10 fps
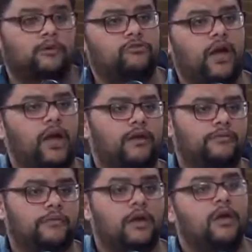مش عارف
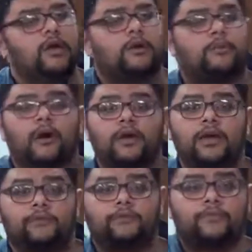
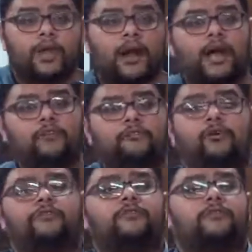إبراهيم كان عايش في
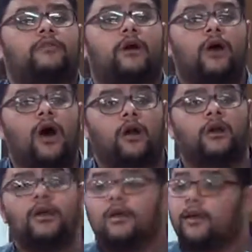وسط
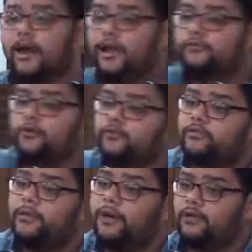استقرار كان عايش في
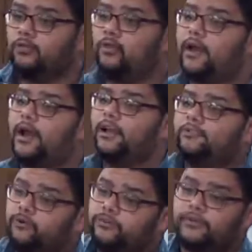وسط بيته كان
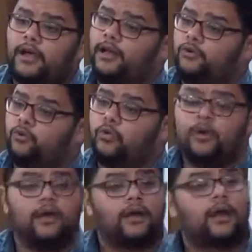عايش في وسط عيلته
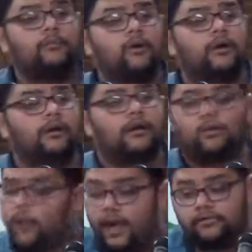كان ممكن
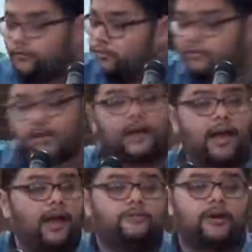وعايش في وسط
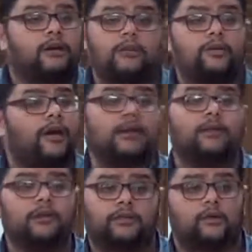غناه على فكرة إبراهيم
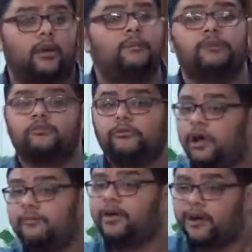غني جدا ولما مشي
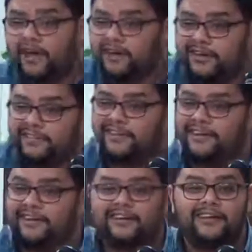مع الرب كان غني
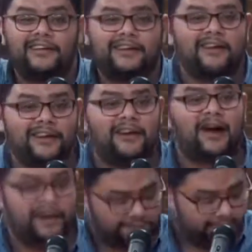جدا لكن
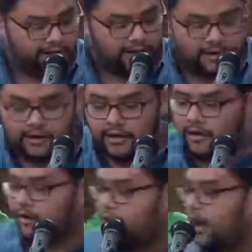اللي حصل
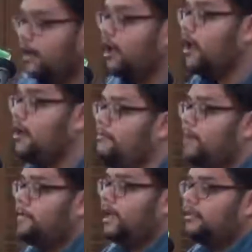ان الله
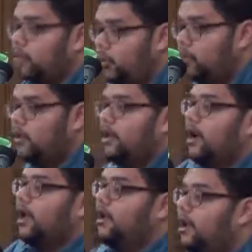لما بيدعو
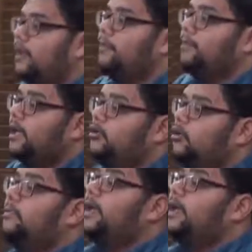الله لما بيدعو